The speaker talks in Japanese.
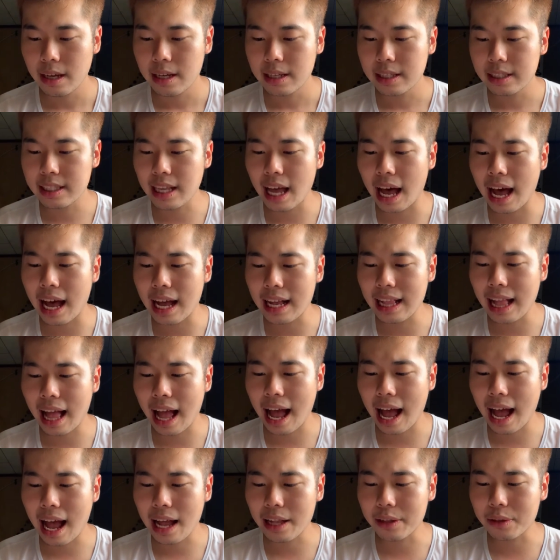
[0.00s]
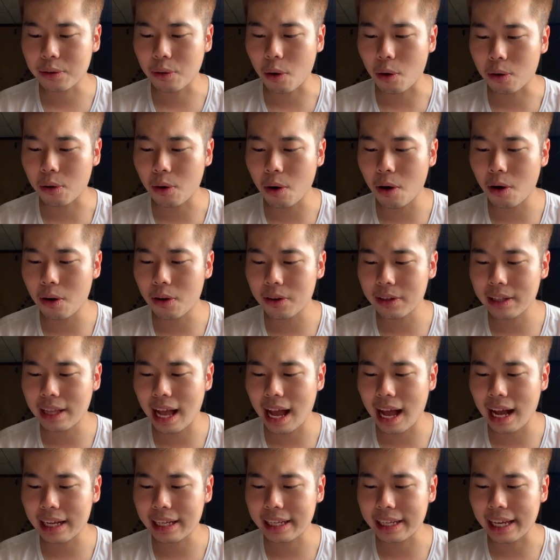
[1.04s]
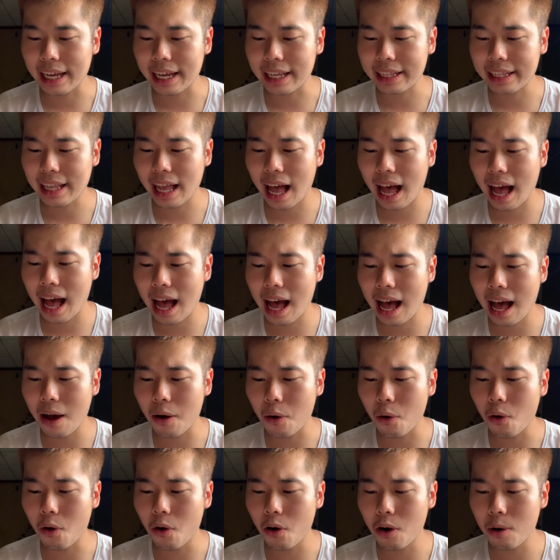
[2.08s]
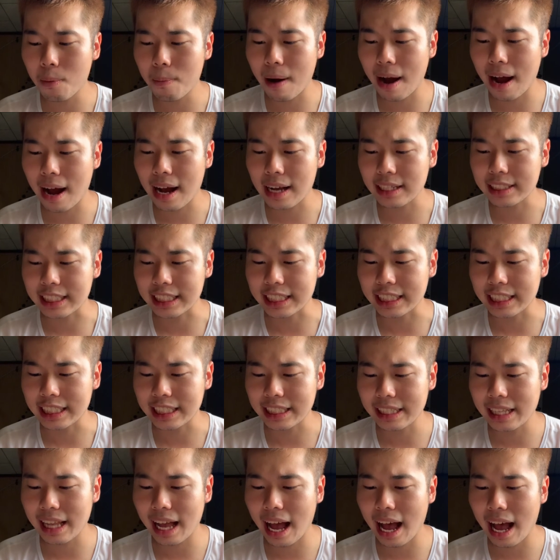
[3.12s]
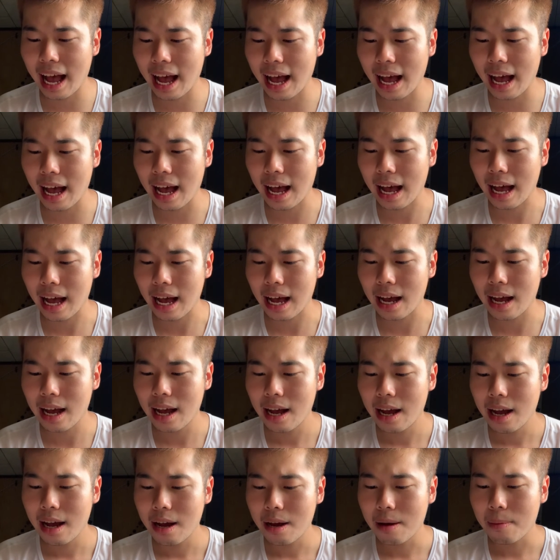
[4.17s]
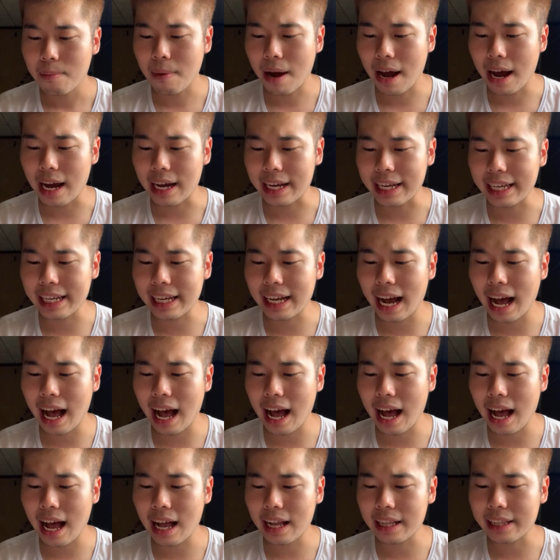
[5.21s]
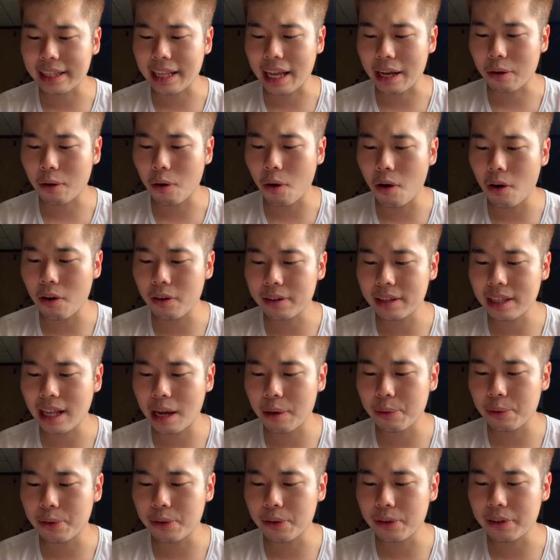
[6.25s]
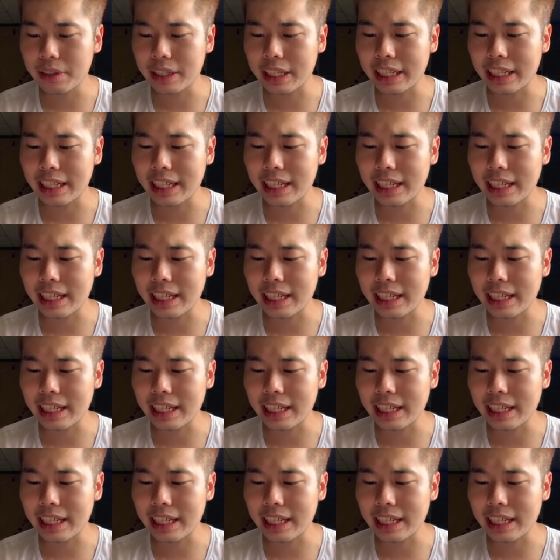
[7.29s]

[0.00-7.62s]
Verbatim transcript: さらっとここだけターンオーバーした。マイカってこんな風に